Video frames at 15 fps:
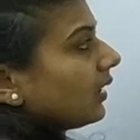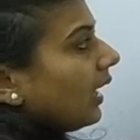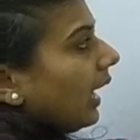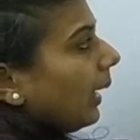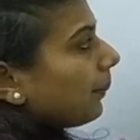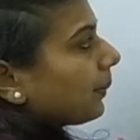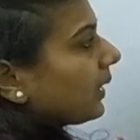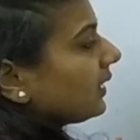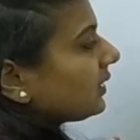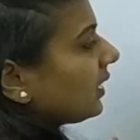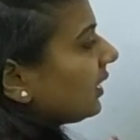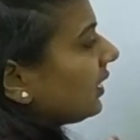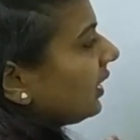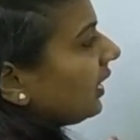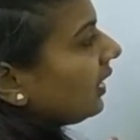आपकी
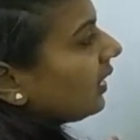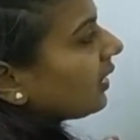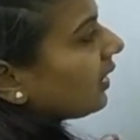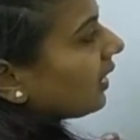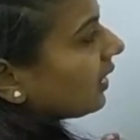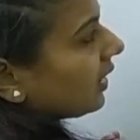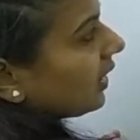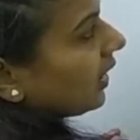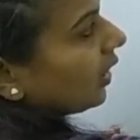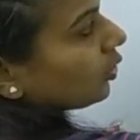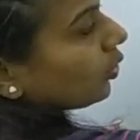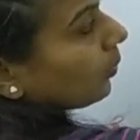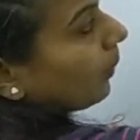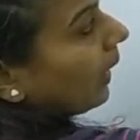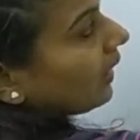सीधी गिरती है
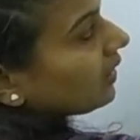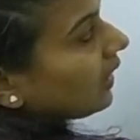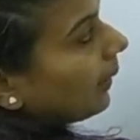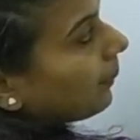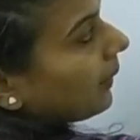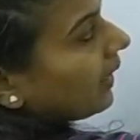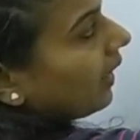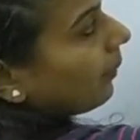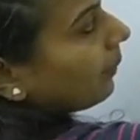तो मान लीजिए आपका यहाँ